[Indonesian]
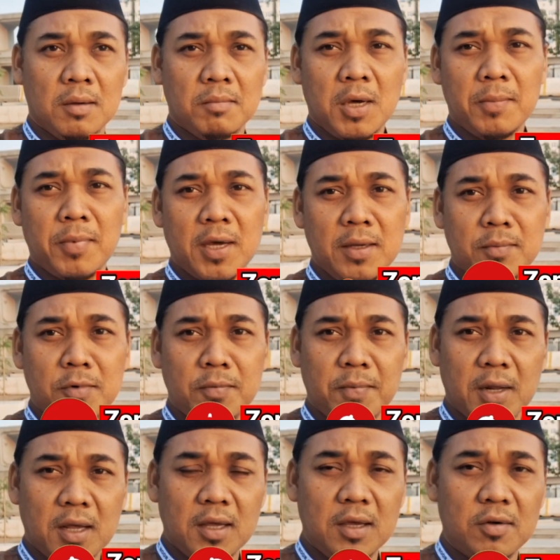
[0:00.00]
Bapak Ibu
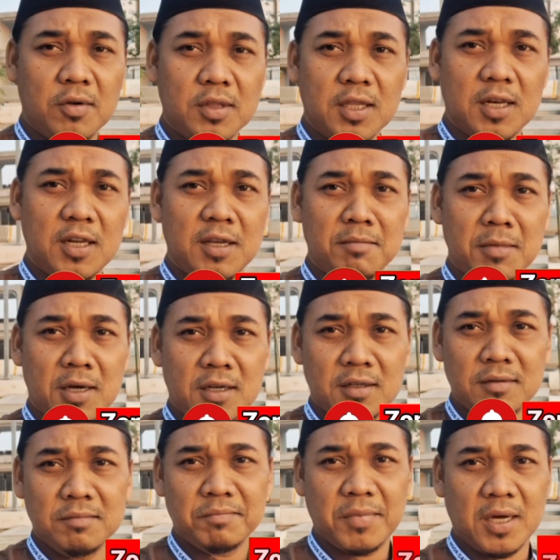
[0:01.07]
para ikhwatal
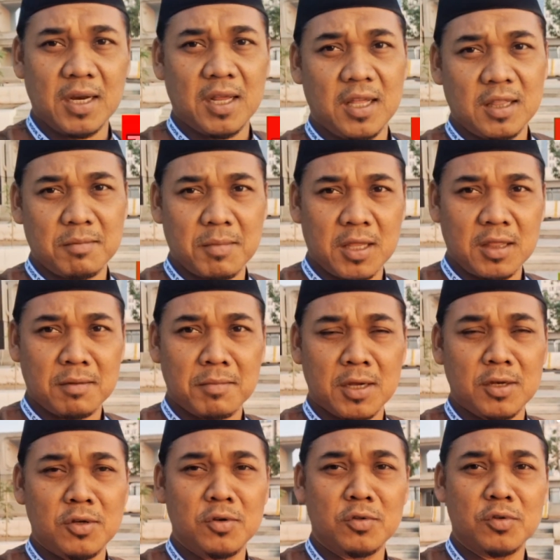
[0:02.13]
iman Para
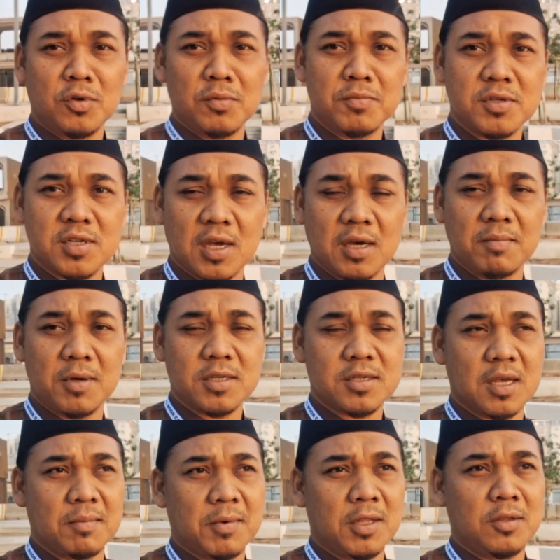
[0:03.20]
teman-teman Youtube
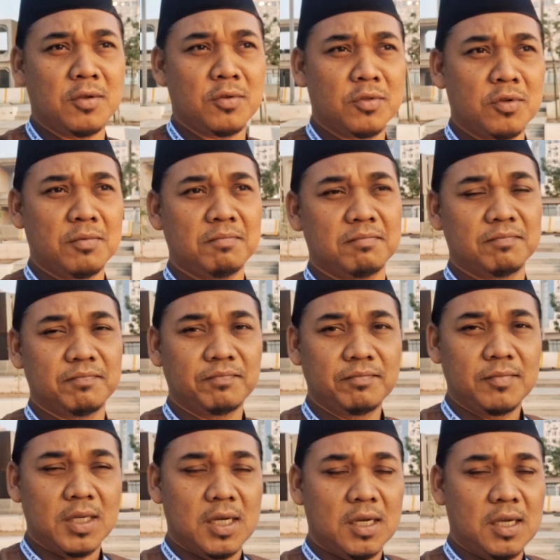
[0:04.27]
Sahabat-sahabat Youtube
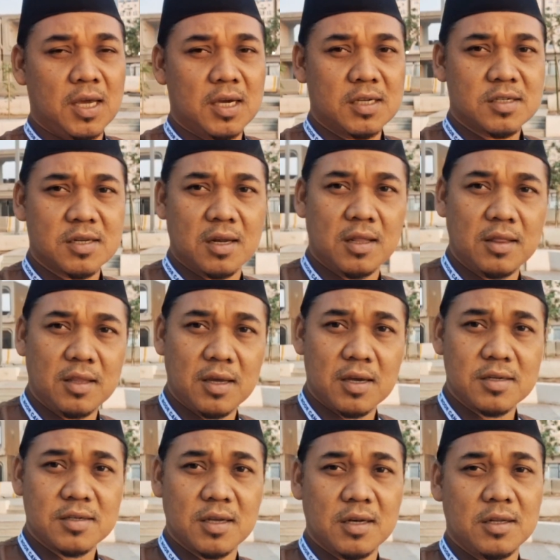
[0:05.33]
Yang
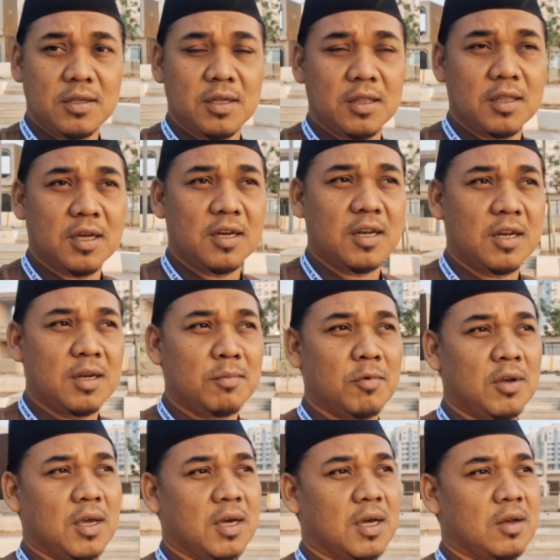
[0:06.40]
senantiasa dicintai dan
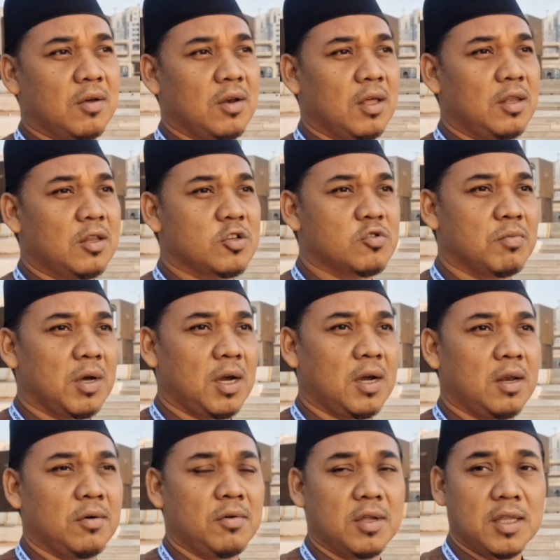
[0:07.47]
dimuliakan oleh Allah
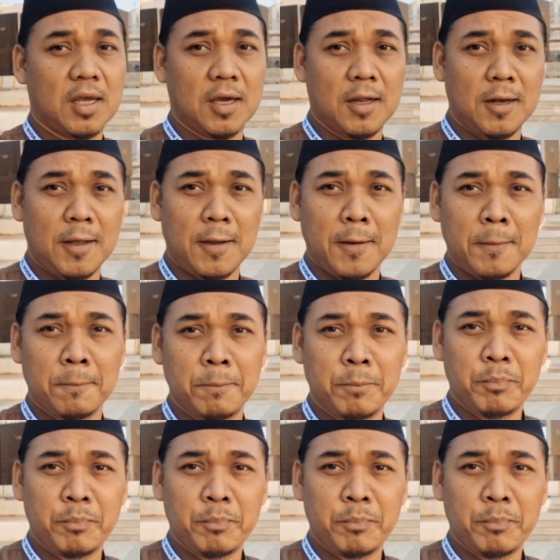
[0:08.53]
subhanahu wa ta'ala